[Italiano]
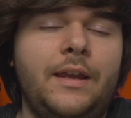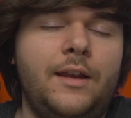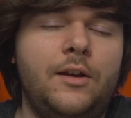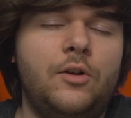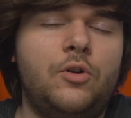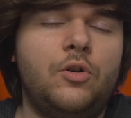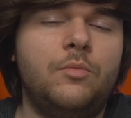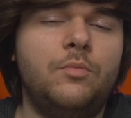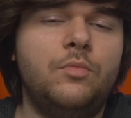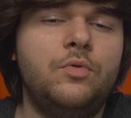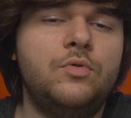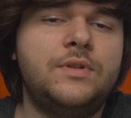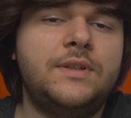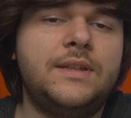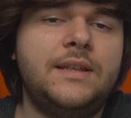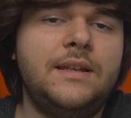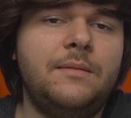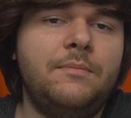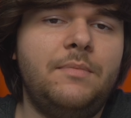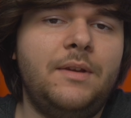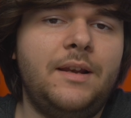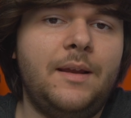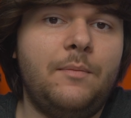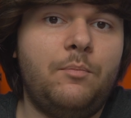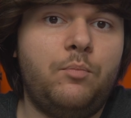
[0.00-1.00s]
Il
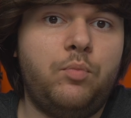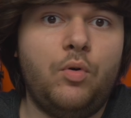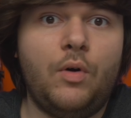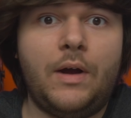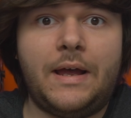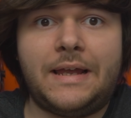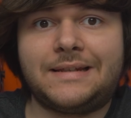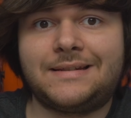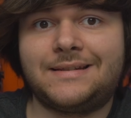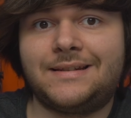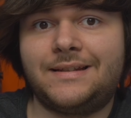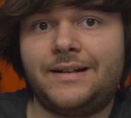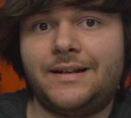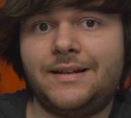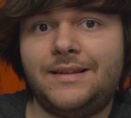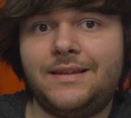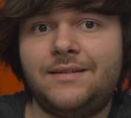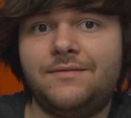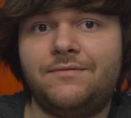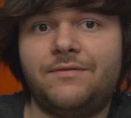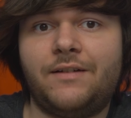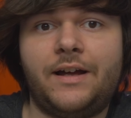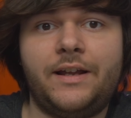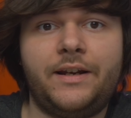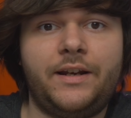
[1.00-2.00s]
combustibile può essere
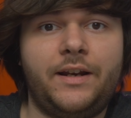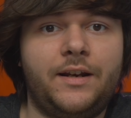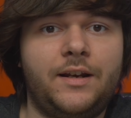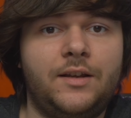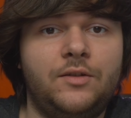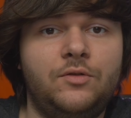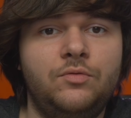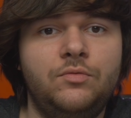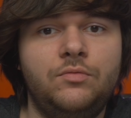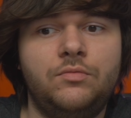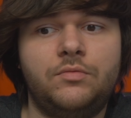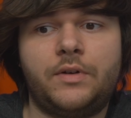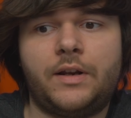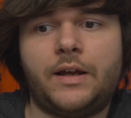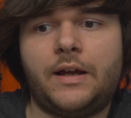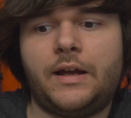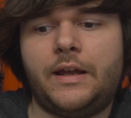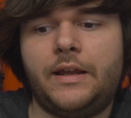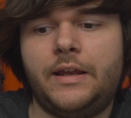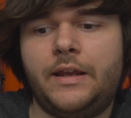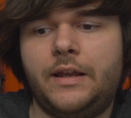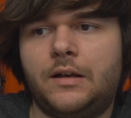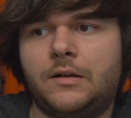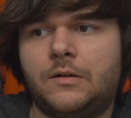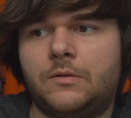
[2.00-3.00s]
di varia natura
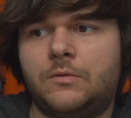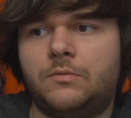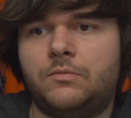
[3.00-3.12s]
e